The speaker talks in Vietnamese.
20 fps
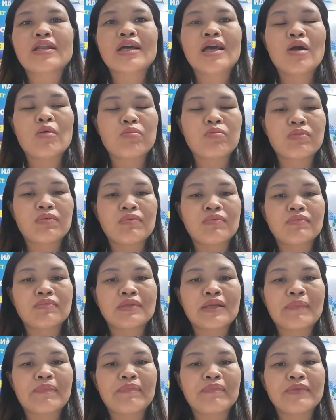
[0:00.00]
học
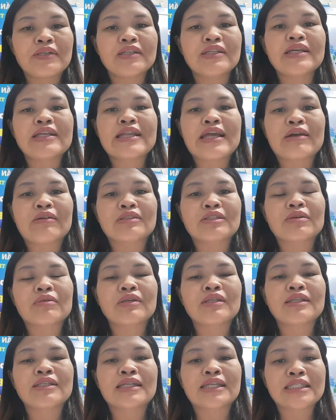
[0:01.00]
tập như thế nào trong
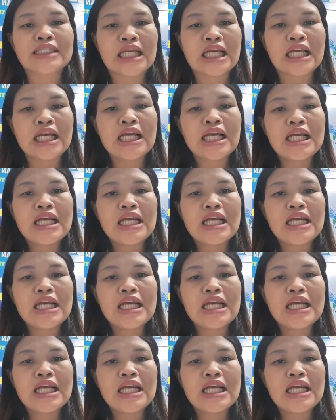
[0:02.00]
cái thời gian dịch